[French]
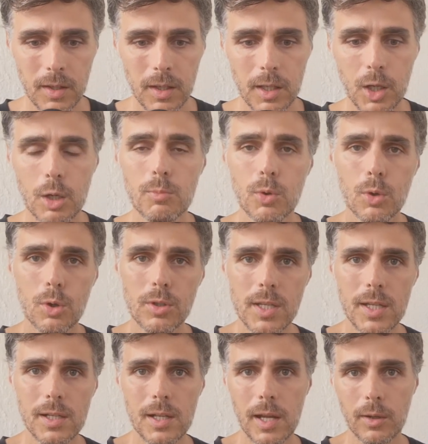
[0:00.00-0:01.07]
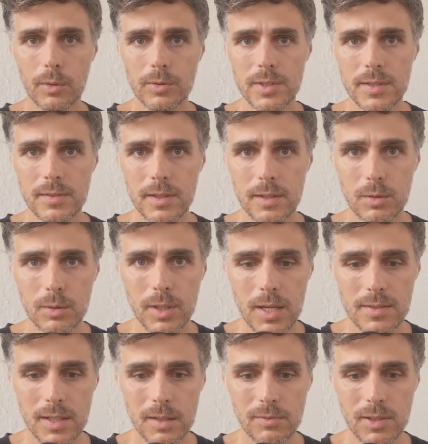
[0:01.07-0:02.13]
Et comme on connaît la quantité de
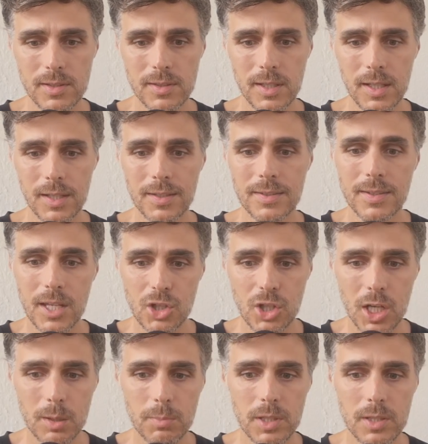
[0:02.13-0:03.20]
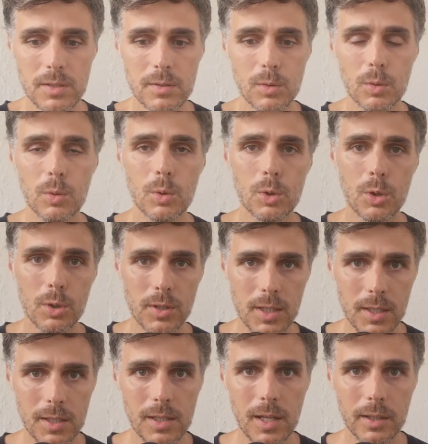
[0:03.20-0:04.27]
gaz à effet de serre déjà émise, on
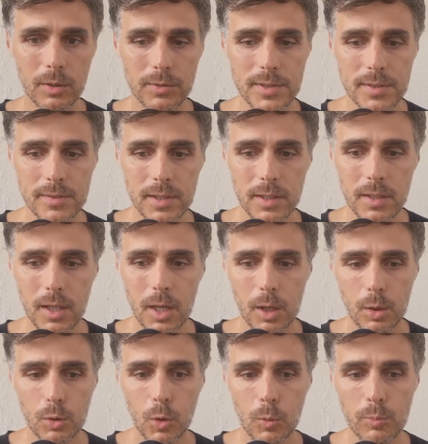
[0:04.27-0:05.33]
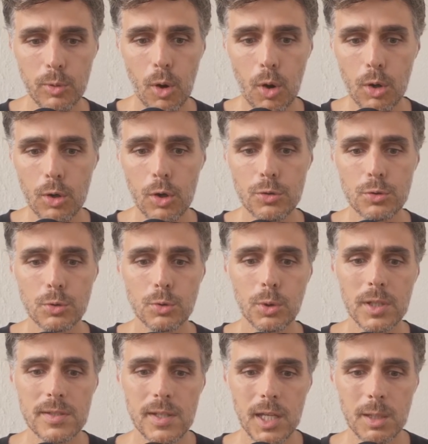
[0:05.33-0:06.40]
connaît la quantité que l'on peut encore
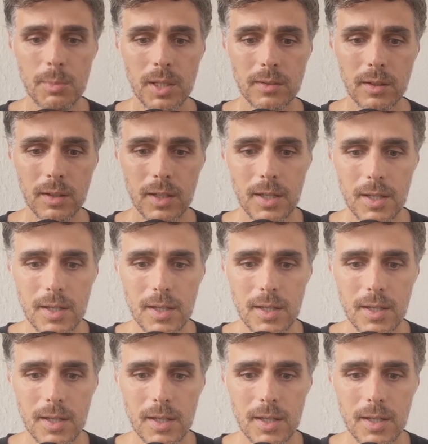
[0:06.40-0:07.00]
s'autoriser à émettre.